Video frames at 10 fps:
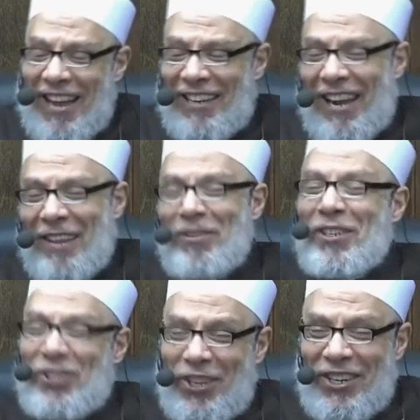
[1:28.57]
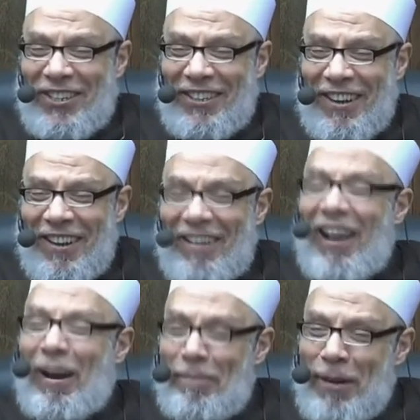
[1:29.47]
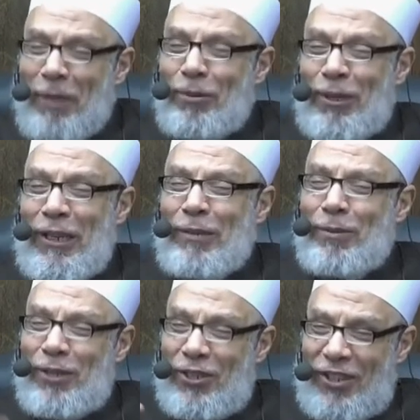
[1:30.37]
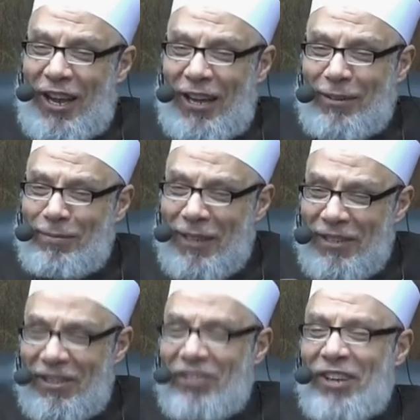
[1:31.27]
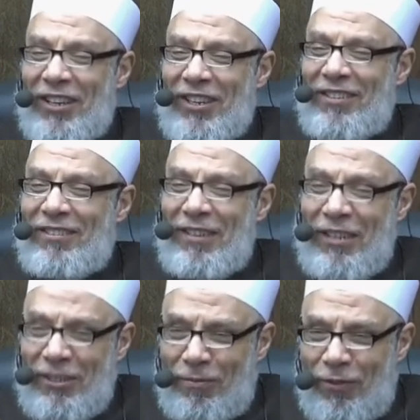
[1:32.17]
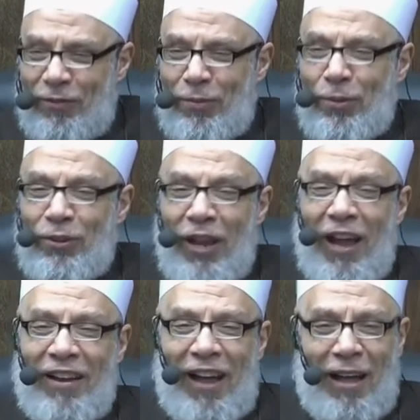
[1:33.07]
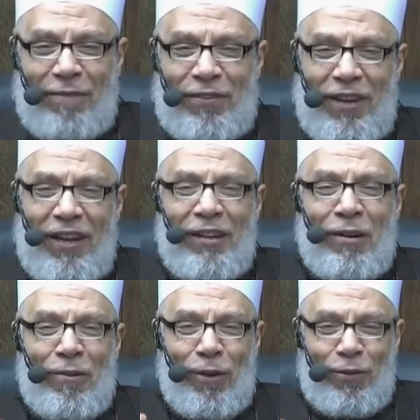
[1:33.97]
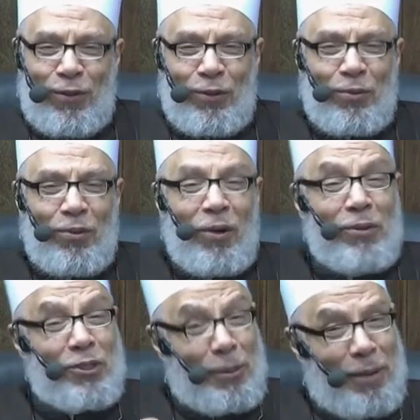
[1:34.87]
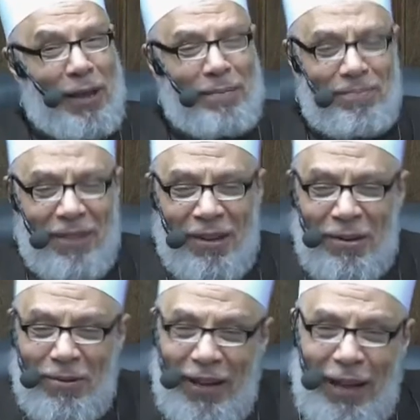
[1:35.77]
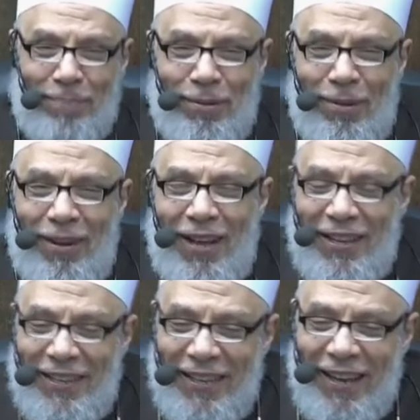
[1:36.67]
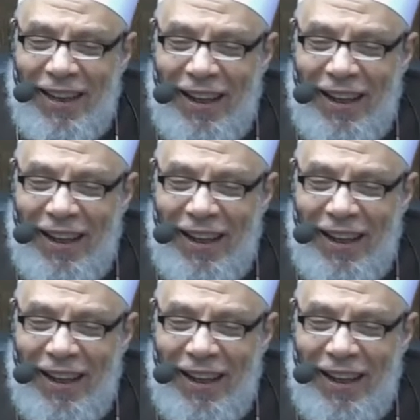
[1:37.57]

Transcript: يعني على ويل شير لا ربنا يعيد إنشاءه نشأة في منتهى العافية والفتوة والشباب والحمد لله